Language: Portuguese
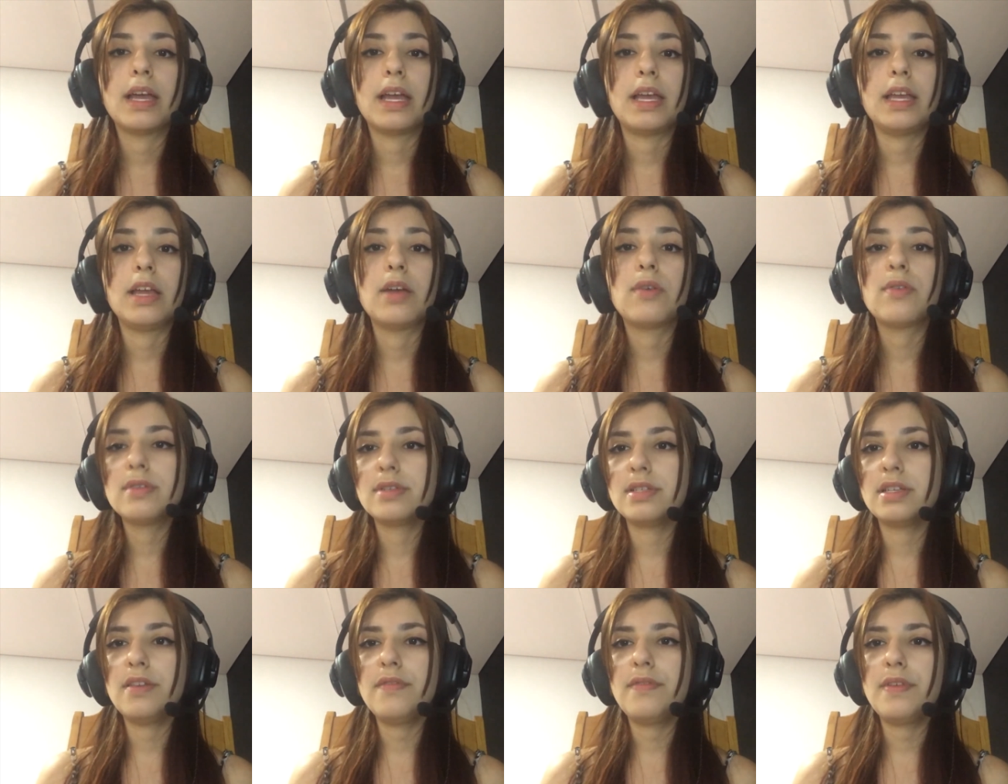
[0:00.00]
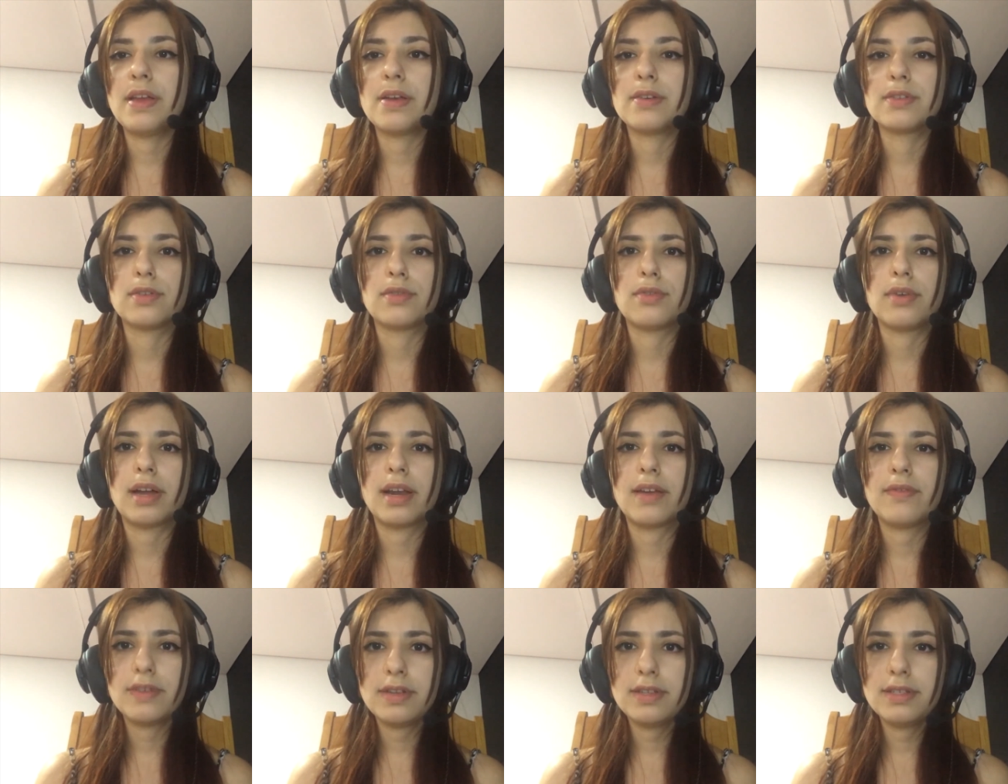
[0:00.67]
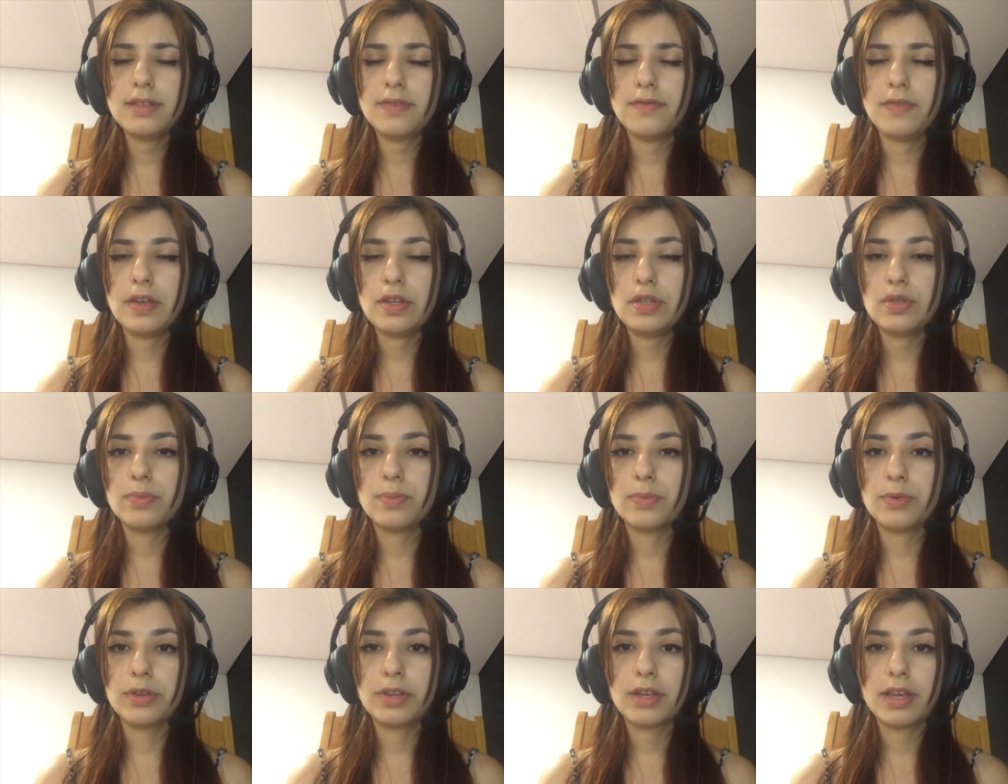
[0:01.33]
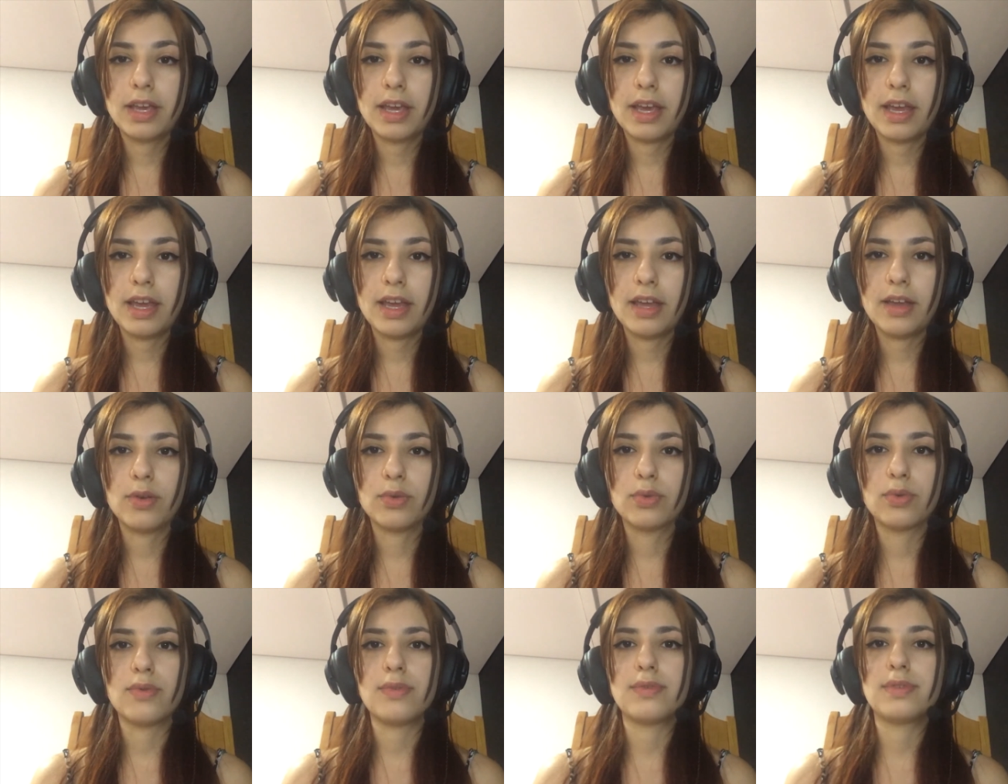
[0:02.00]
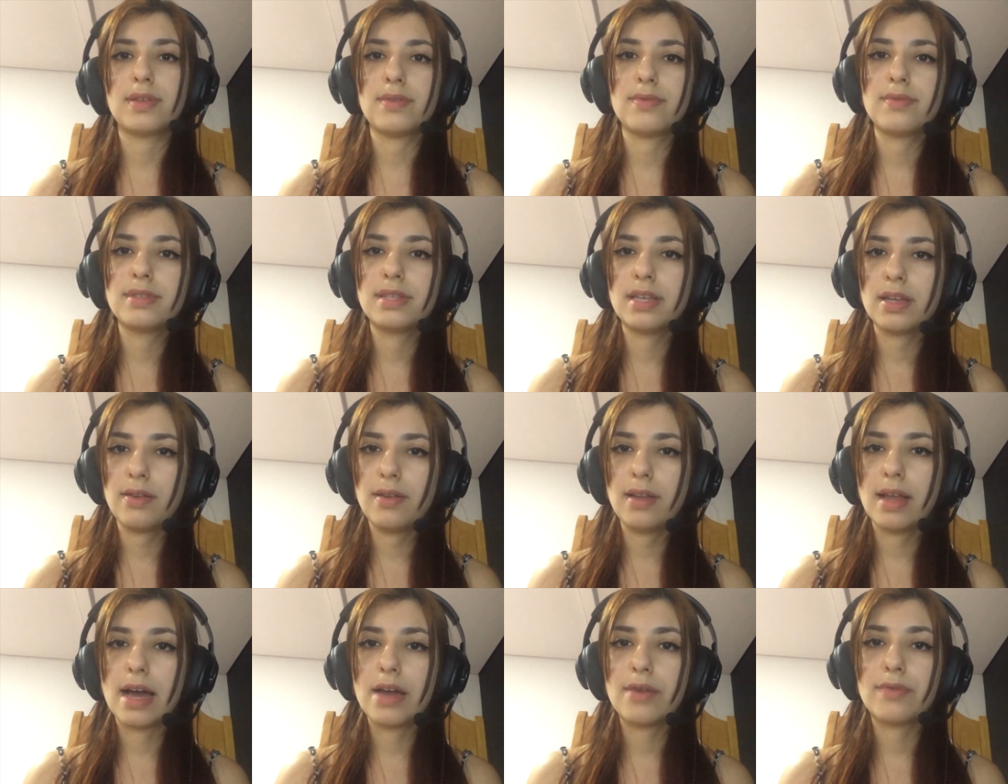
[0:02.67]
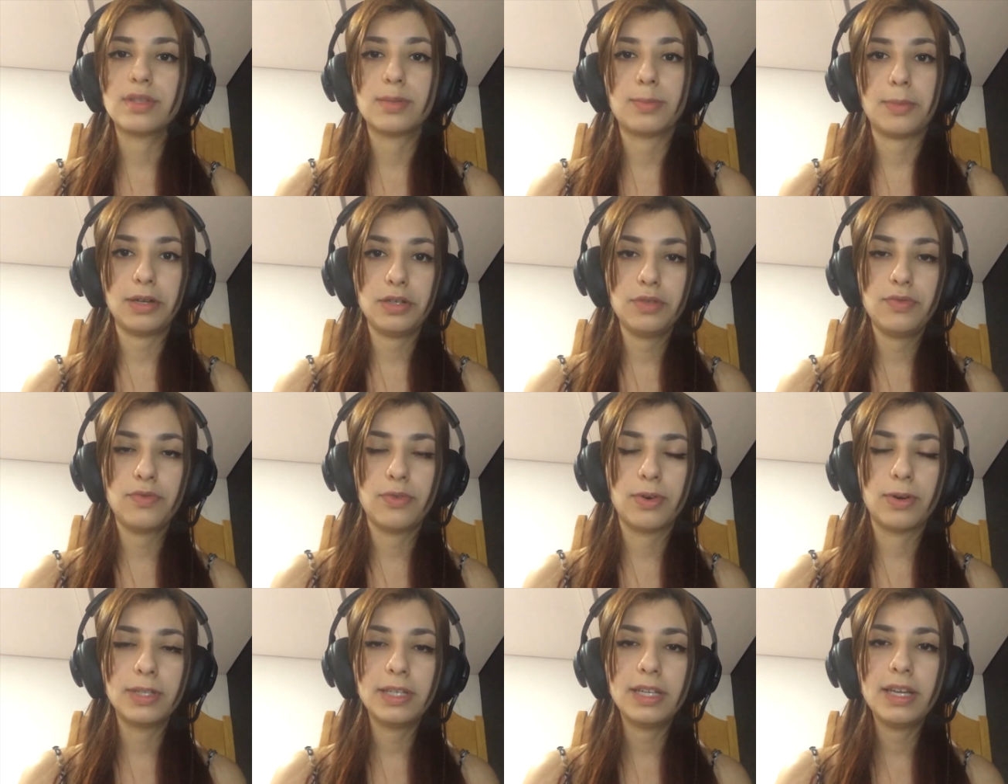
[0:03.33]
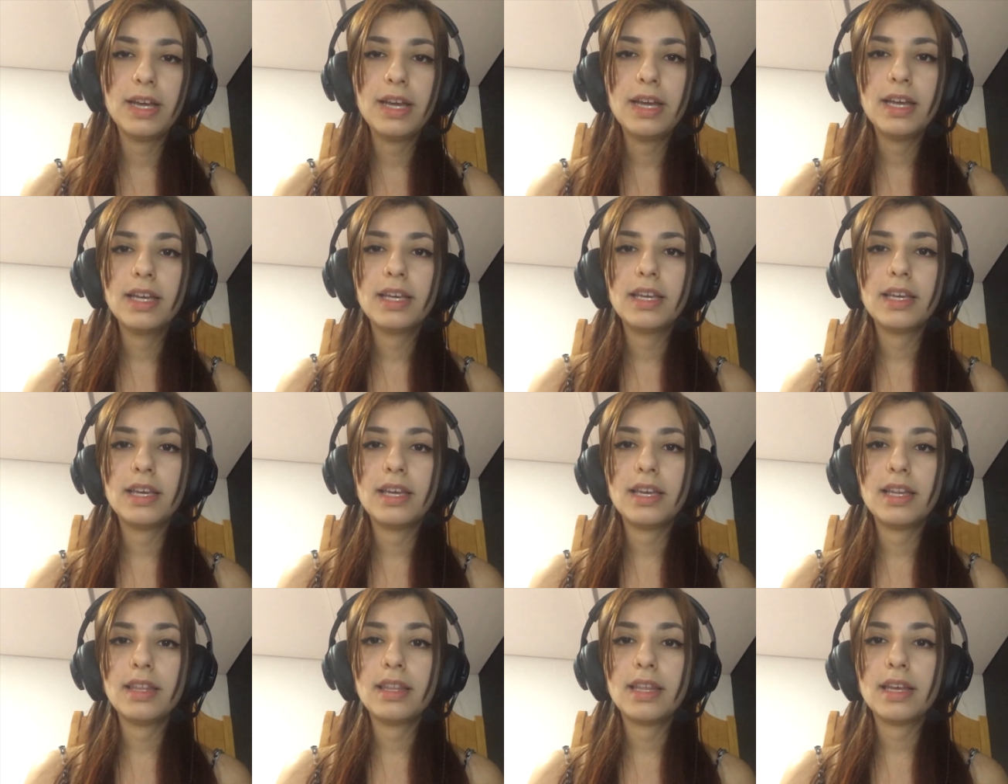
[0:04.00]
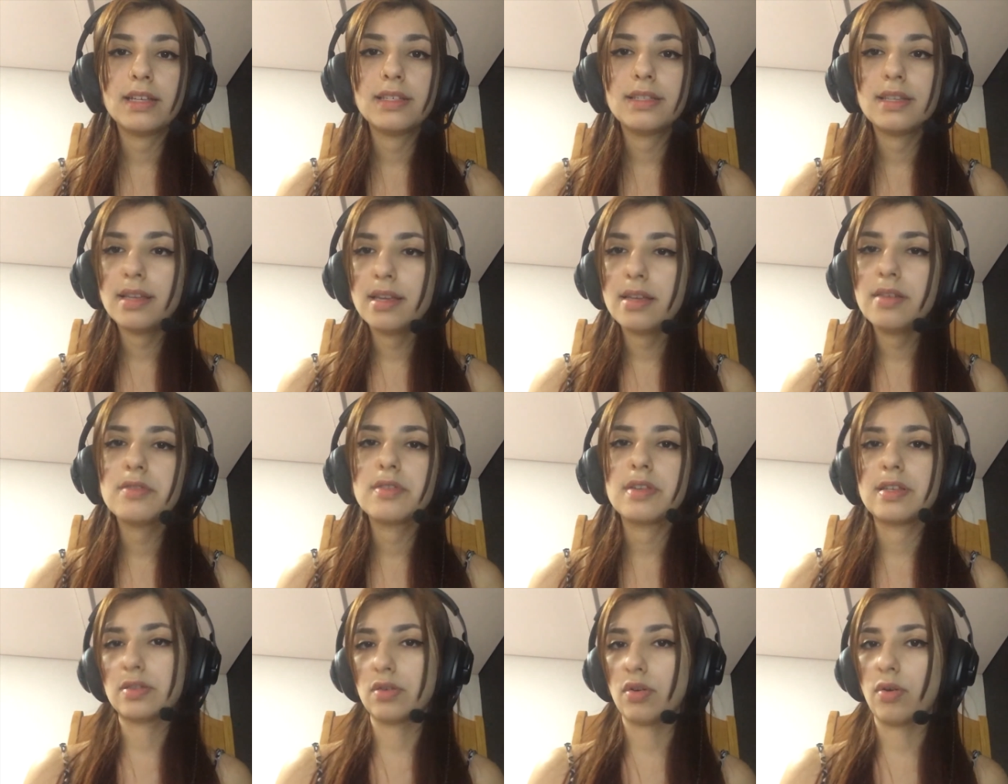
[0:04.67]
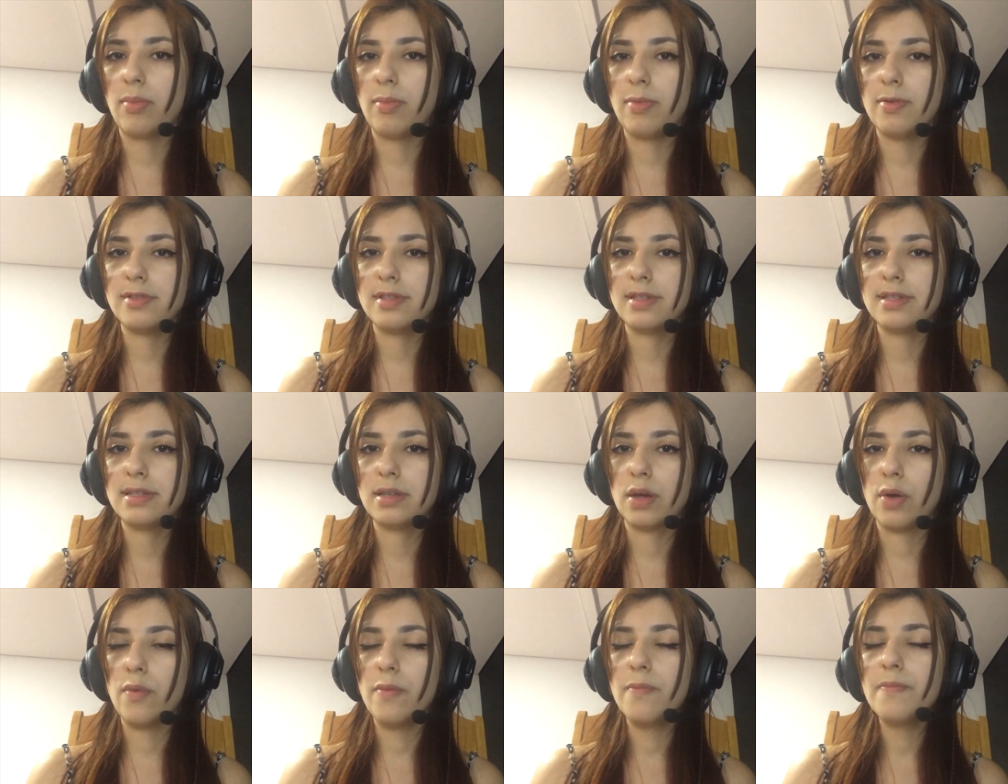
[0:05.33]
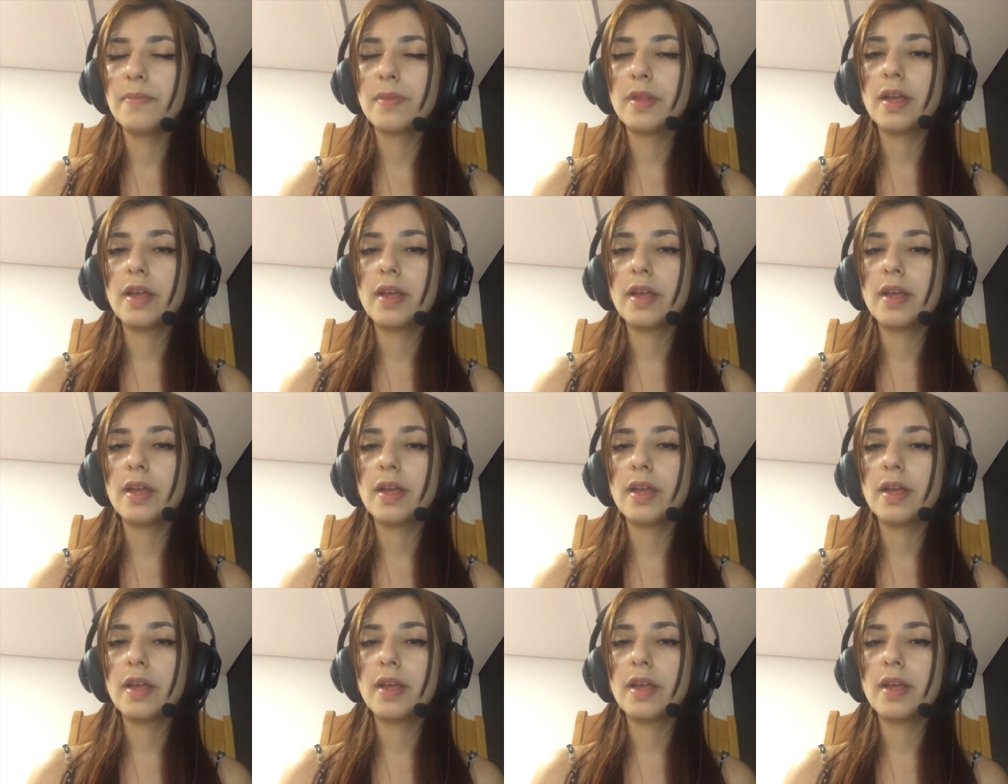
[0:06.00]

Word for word: Inclusive, eu só tô gravando esse vídeo porque eu tô usando um celular, um smartphone, que tem silício na sua composição.